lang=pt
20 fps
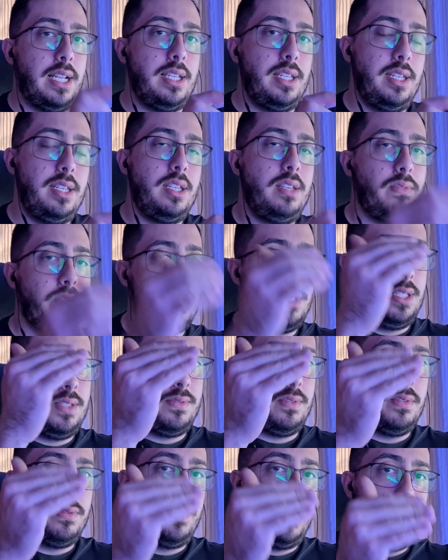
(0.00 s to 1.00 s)
ali e vocês
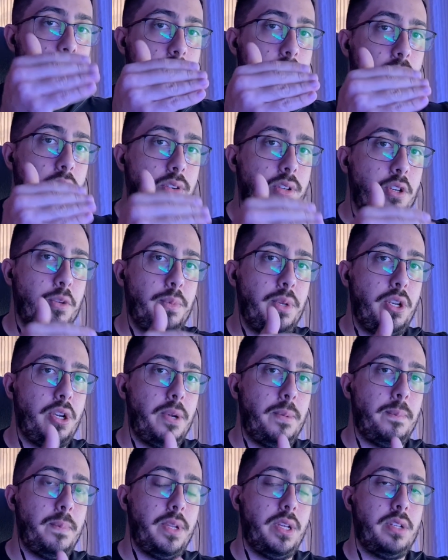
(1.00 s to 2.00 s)
vão ver qual que é o
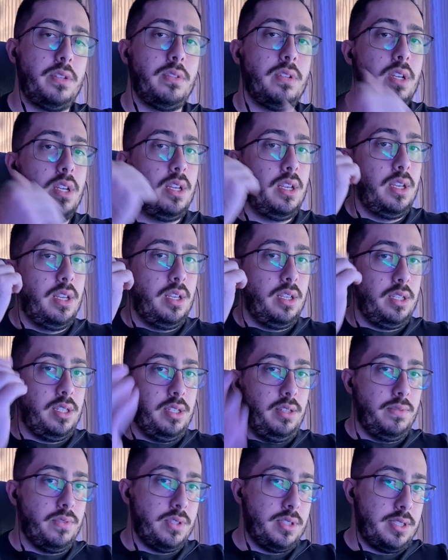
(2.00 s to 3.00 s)
melhor plano
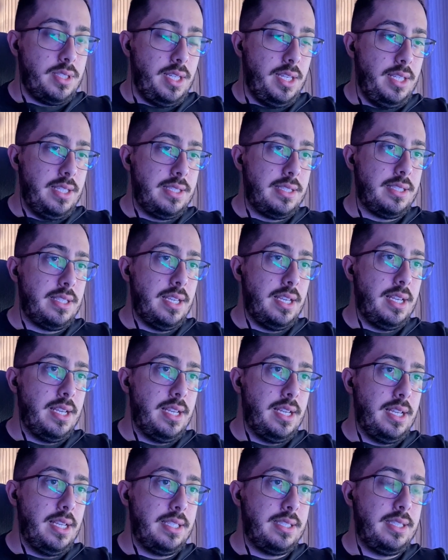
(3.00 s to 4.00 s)
que vocês
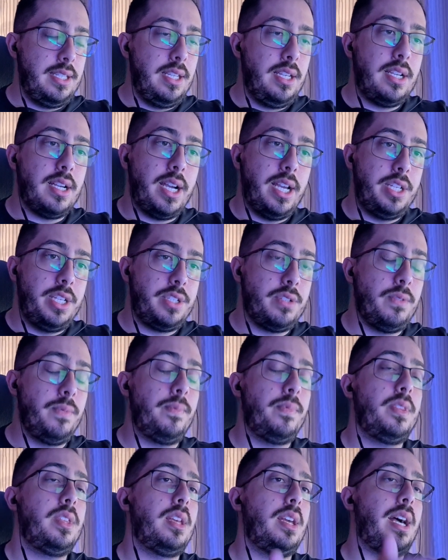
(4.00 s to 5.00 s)
é, se encaixam.
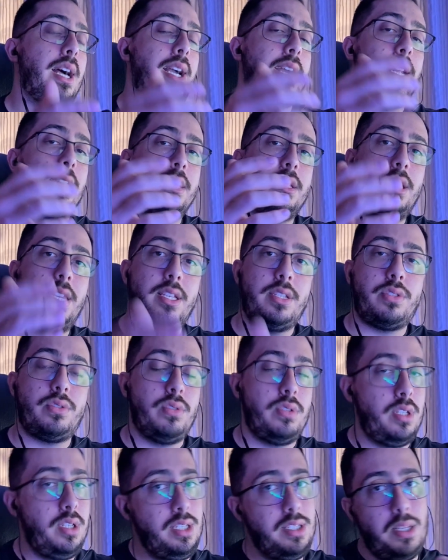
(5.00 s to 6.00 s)
Agradeço,
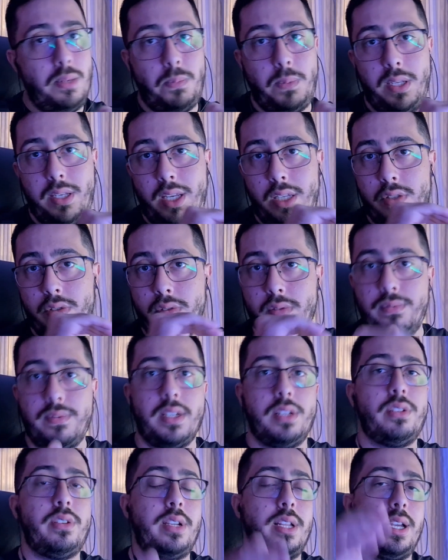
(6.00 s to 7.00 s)
independente do
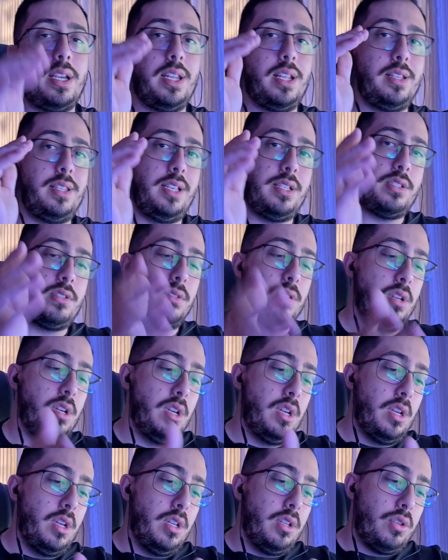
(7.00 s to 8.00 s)
valor, agradeço
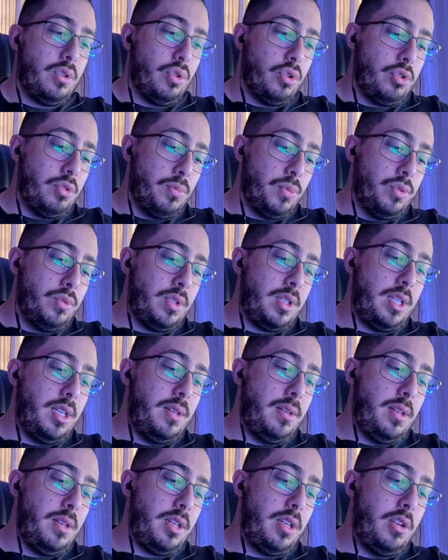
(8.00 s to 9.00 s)
todo mundo
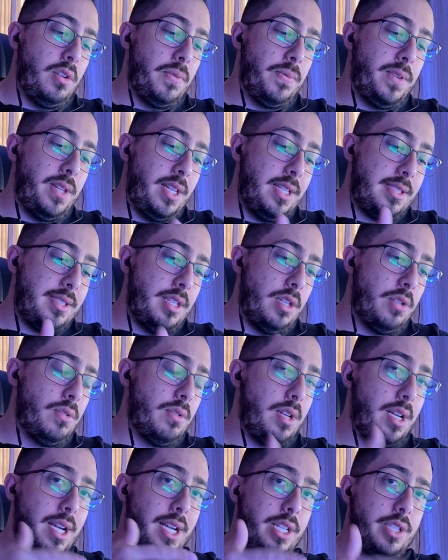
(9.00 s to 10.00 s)
que, que
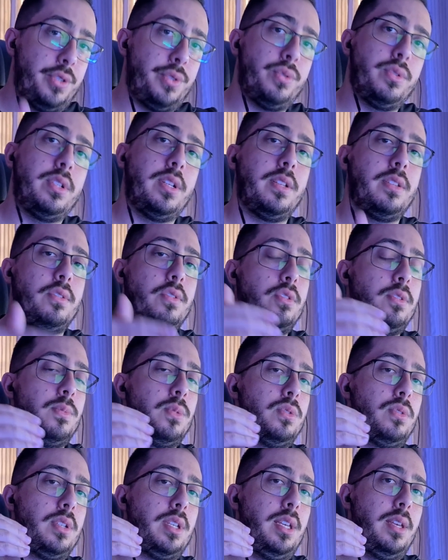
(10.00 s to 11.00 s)
ofereceu a ajuda, todo
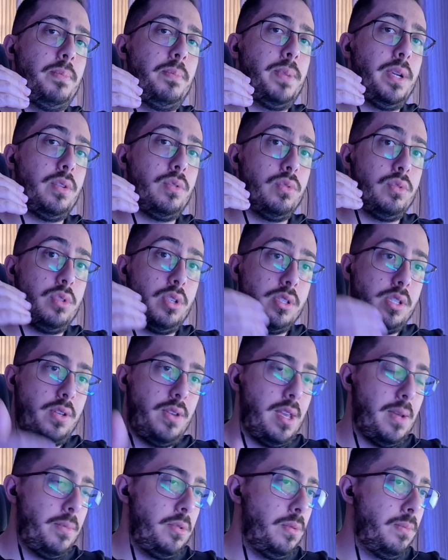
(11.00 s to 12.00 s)
mundo que perguntou se eu
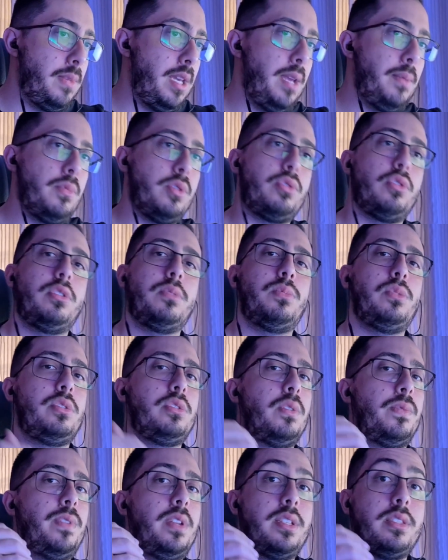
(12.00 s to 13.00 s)
ia abrir um membro, todo mundo que
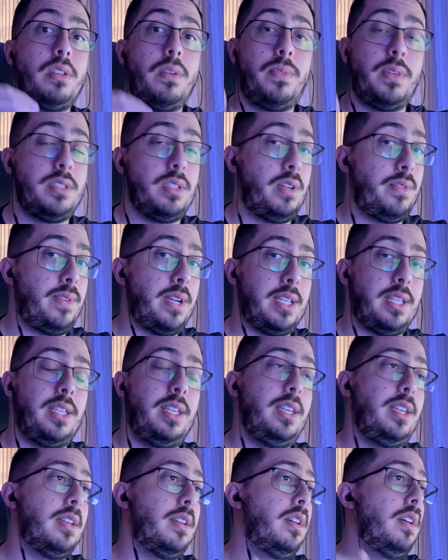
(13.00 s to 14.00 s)
se ofereceu a fazer uma
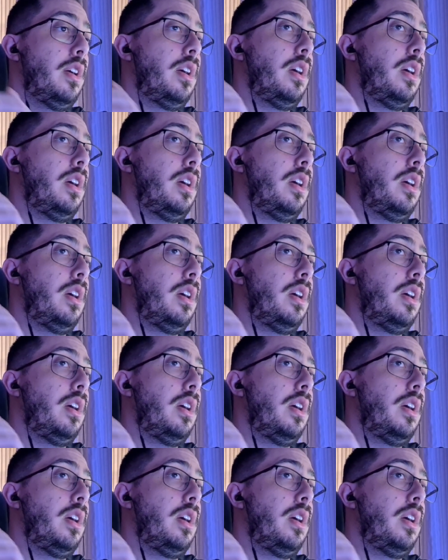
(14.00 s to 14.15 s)
vaquinha,